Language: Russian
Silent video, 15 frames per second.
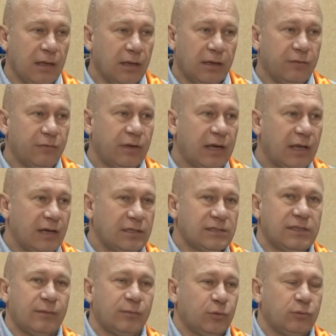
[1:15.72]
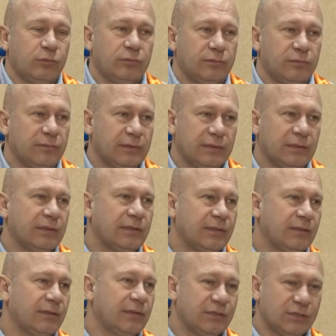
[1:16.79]
ковырялись там, ну,
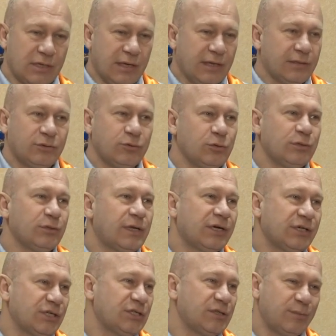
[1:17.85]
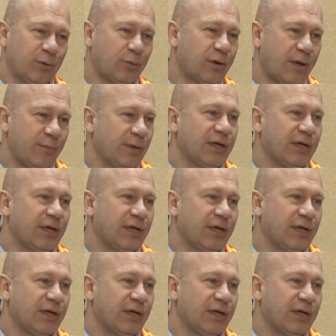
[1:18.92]
аж чуть дрожащими руками